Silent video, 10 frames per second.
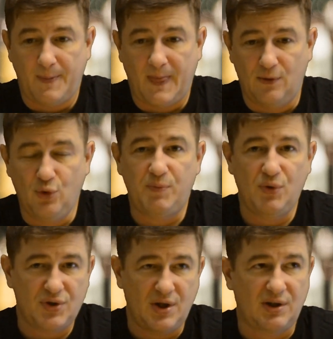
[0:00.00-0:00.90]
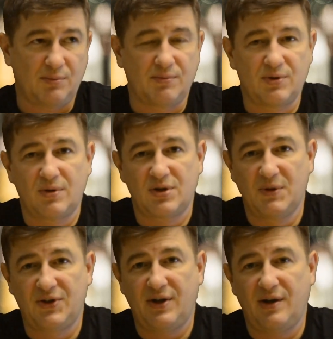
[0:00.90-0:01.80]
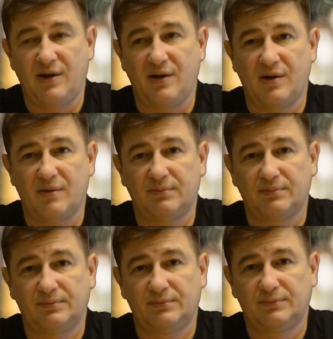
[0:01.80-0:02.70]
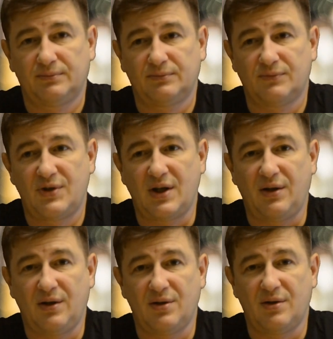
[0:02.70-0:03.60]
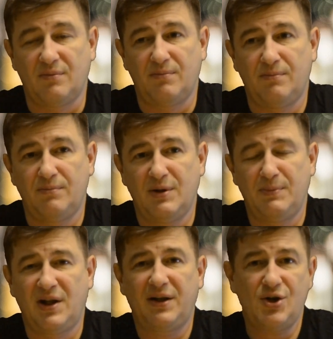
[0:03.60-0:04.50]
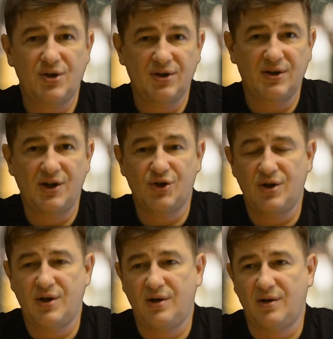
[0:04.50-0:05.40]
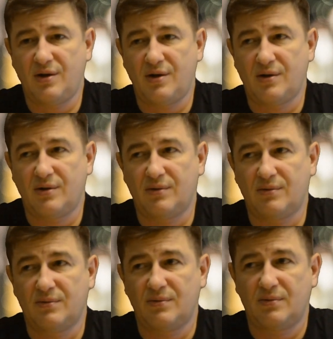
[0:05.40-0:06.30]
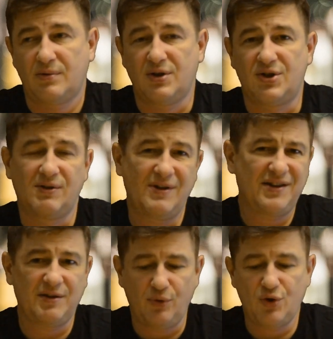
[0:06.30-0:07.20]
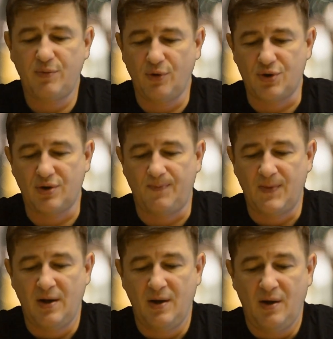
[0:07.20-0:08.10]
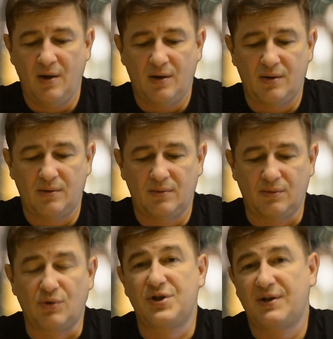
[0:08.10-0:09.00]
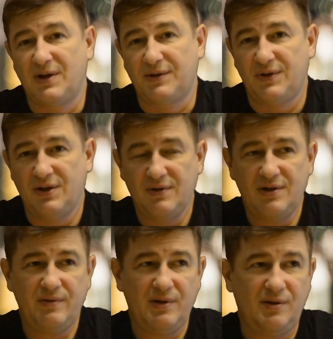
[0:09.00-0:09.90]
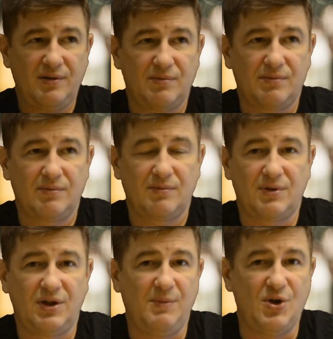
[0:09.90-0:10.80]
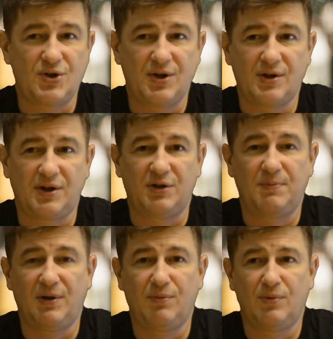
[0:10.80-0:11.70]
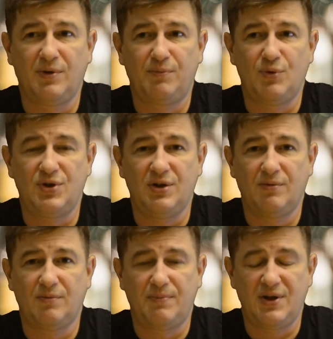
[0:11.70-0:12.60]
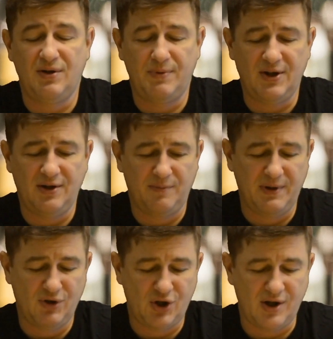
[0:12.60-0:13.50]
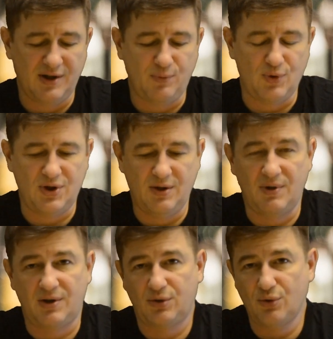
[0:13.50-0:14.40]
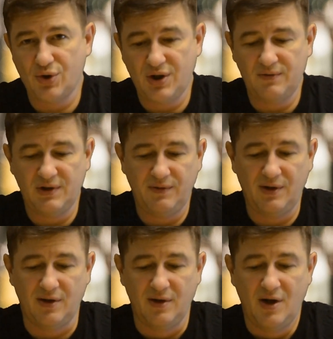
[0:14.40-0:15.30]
Ну и плюс они там смотрели всякие для биологического заражения консерванты и прочее, прочее. Консервантов не выявили, химических каких-то допусти... предел... превышений допустимых тоже не выявили.